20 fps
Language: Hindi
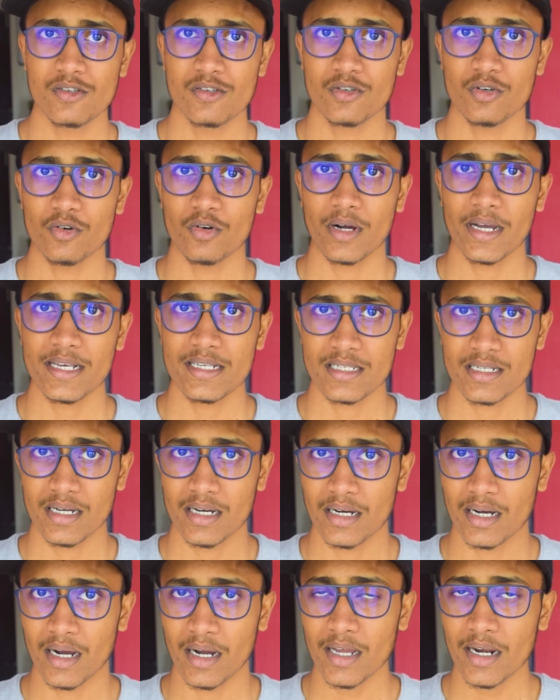सो गाइज
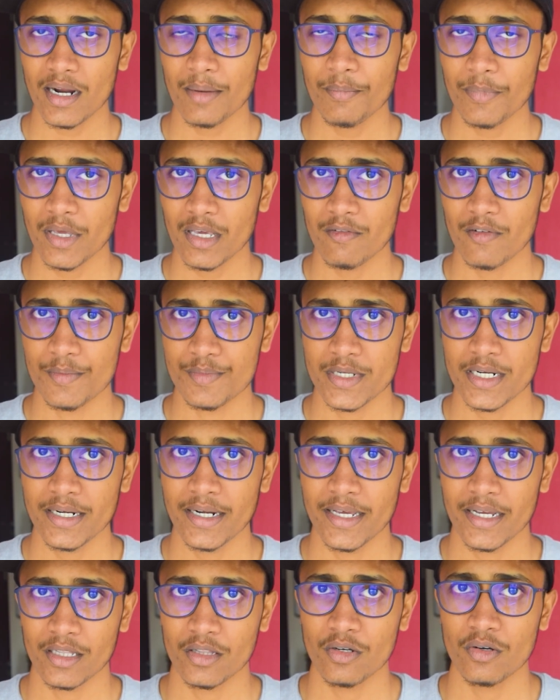अगर आप ये वेबसाइट
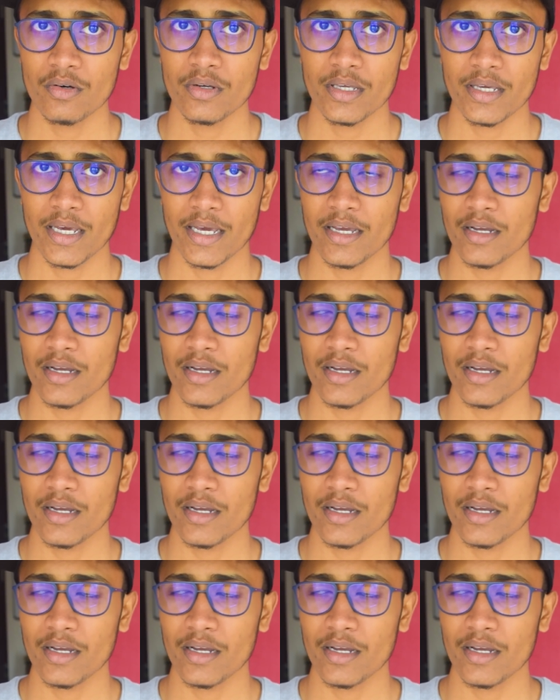देखते हो ये